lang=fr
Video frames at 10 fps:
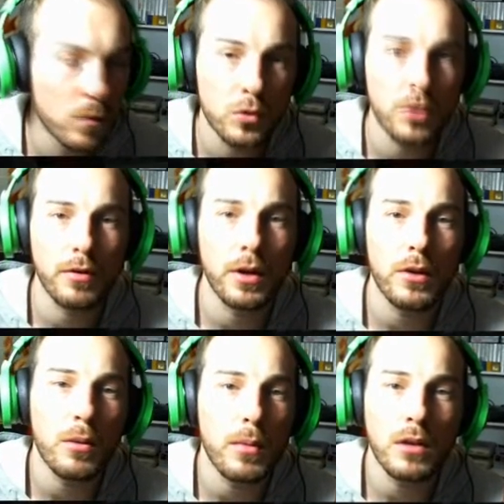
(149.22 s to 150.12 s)
Ça va,
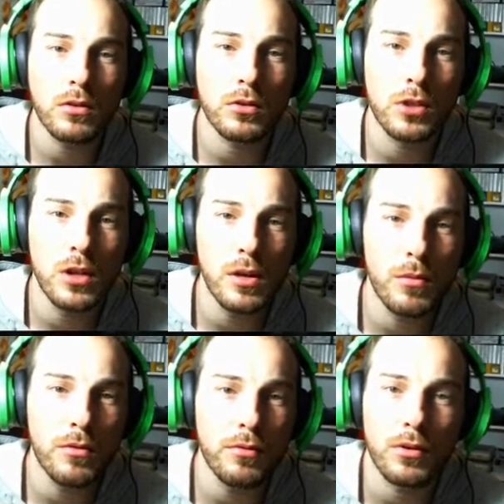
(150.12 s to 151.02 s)
normal, tranquille, la
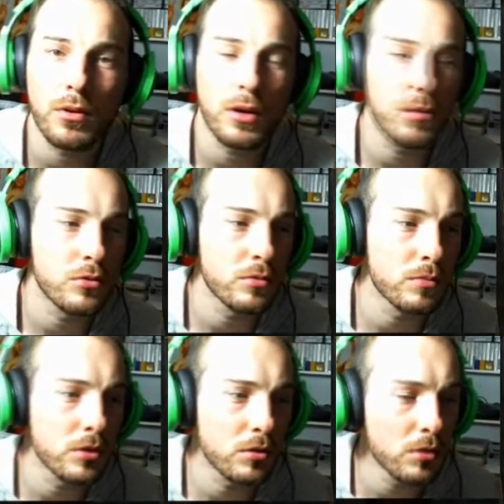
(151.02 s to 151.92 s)
meuf, euh, son
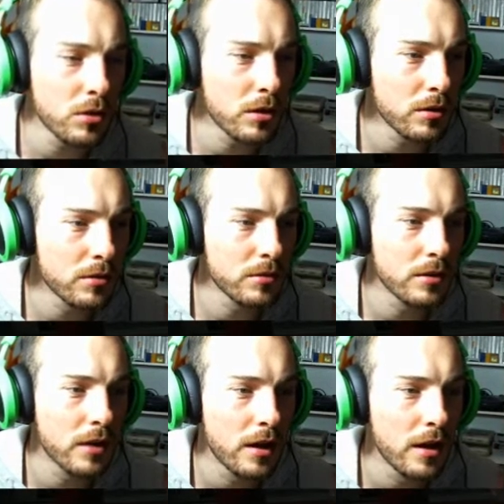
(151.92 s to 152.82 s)
petit truc là.
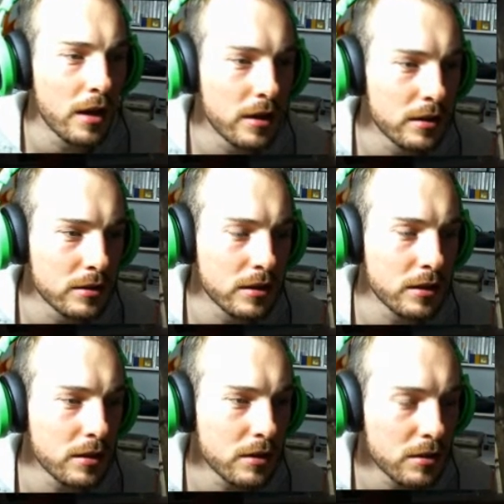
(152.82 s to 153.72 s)
C'est
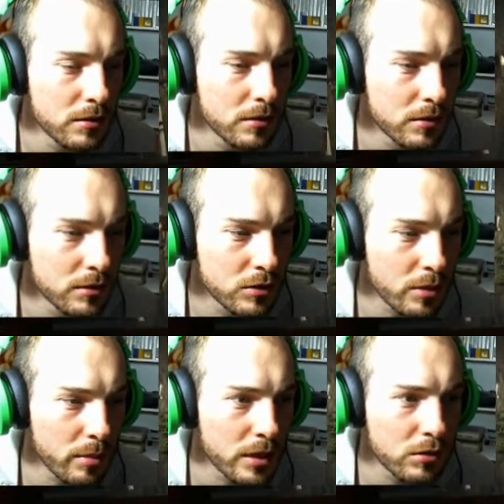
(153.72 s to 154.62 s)
interdit. Je
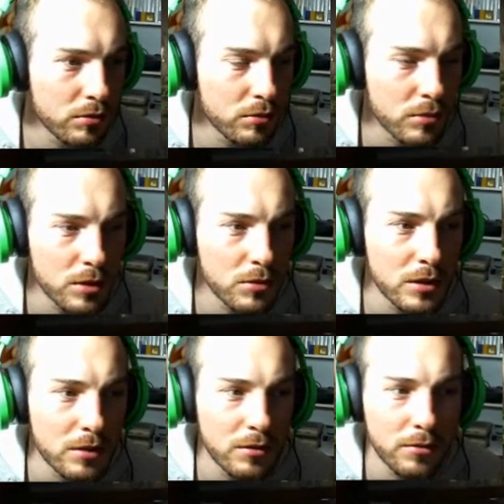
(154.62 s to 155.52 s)
rappelle que fumer
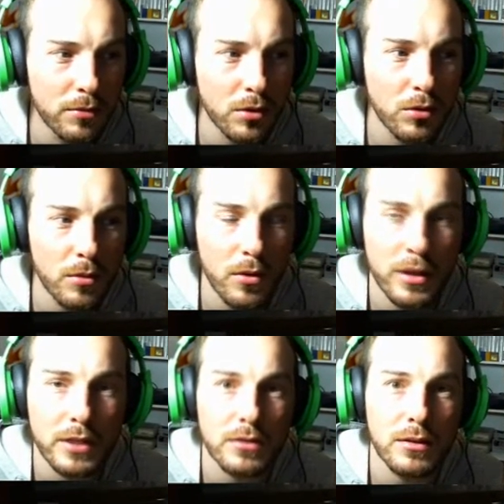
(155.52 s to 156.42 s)
nuit fortement à
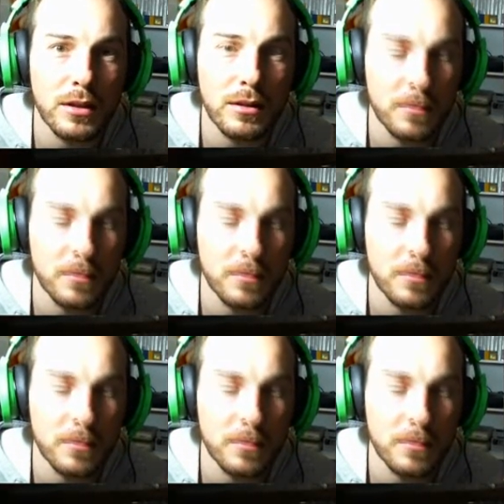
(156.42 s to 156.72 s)
la santé.